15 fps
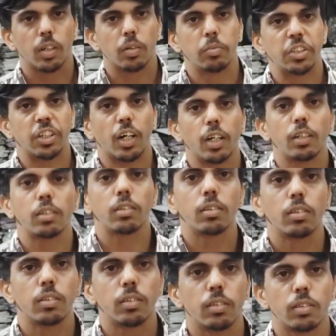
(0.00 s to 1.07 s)
है विशाल
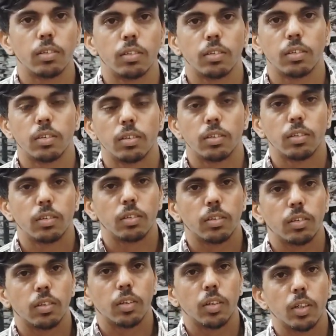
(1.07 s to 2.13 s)
विशाल और कहाँ है
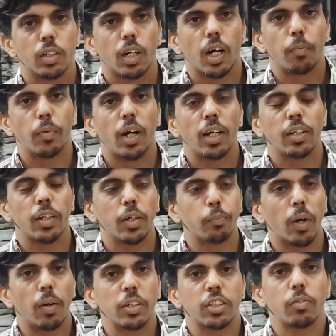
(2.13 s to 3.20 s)
हम आज आप आ जाए
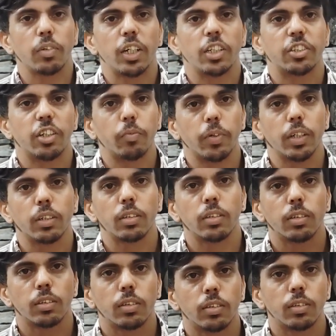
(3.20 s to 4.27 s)
बाबा साहब कलेक्शन पे
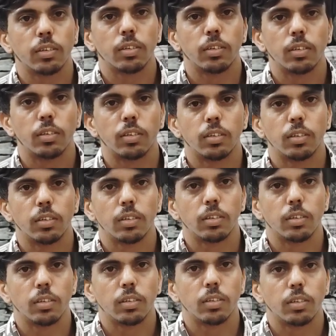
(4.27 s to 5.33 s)
लोकेशन क्या आने
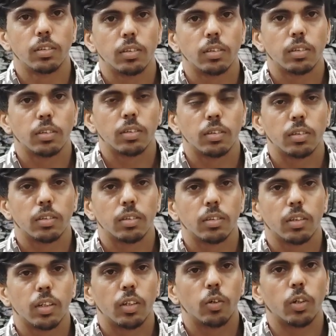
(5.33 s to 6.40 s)
वाली हमारी
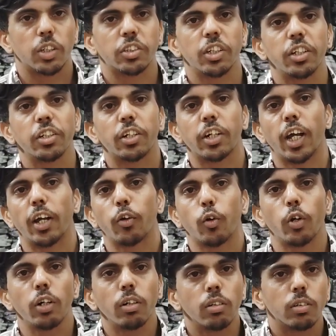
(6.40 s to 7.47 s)
लोकेशन टैंक
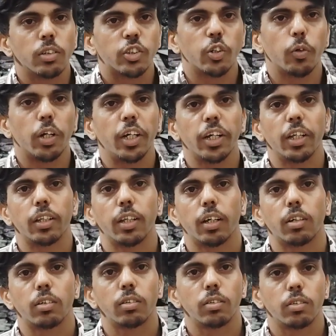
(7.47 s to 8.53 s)
रोड शिव गली के
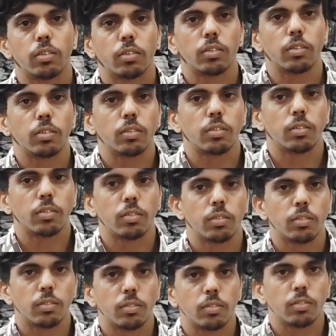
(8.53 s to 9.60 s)
अंदर अच्छा
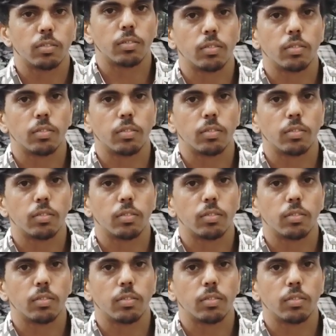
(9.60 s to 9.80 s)
और